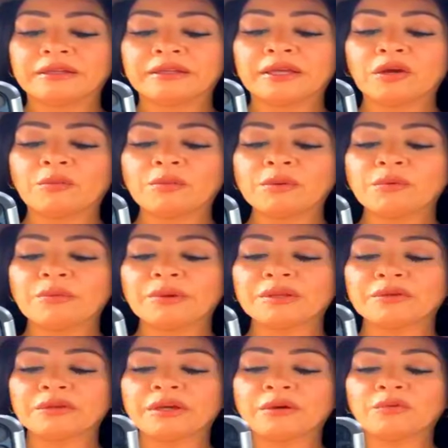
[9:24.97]
Tengo mis
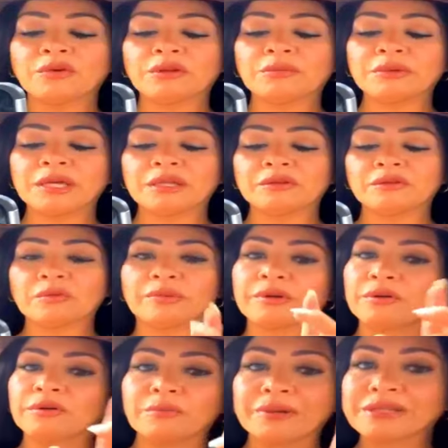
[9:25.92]
momentos de aburrimiento,
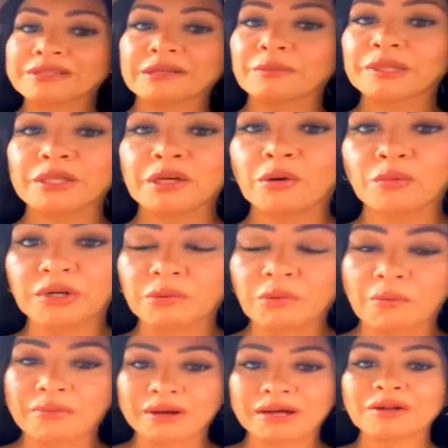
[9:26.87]
pero no precisamente como una
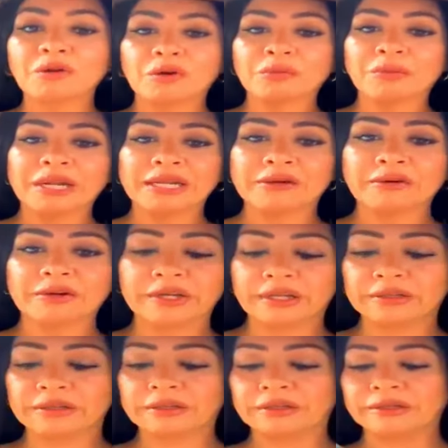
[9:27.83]
mamá normal y
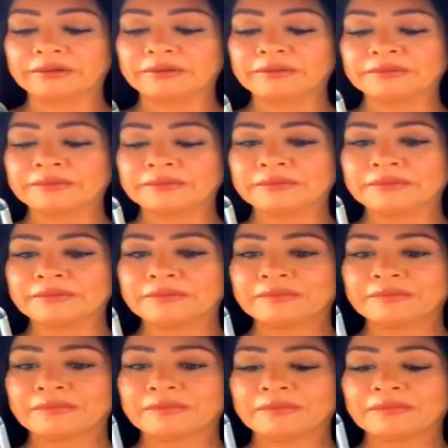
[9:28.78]
corriente. Yo
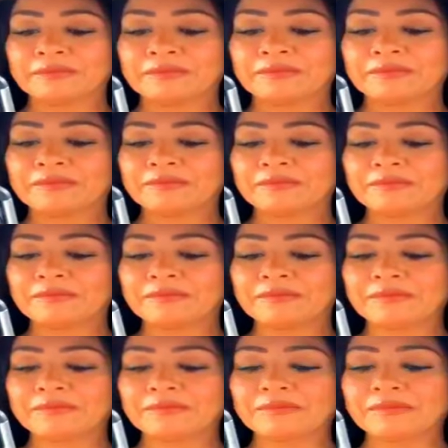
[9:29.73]
después lo edito,
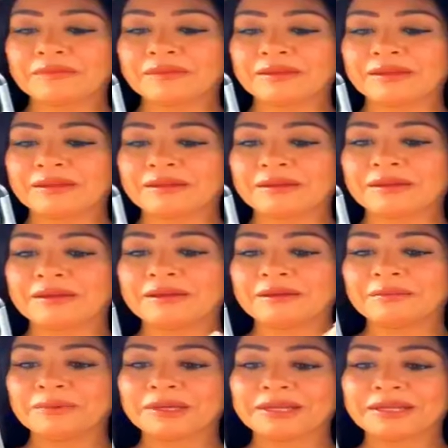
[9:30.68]

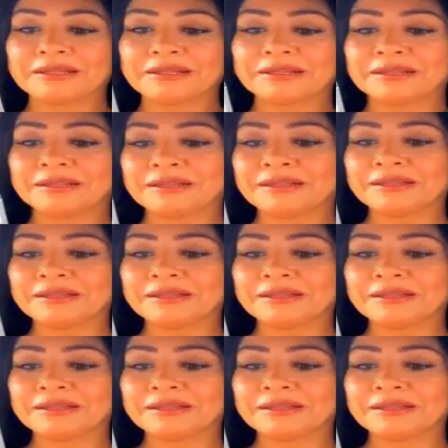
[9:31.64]
Espérate.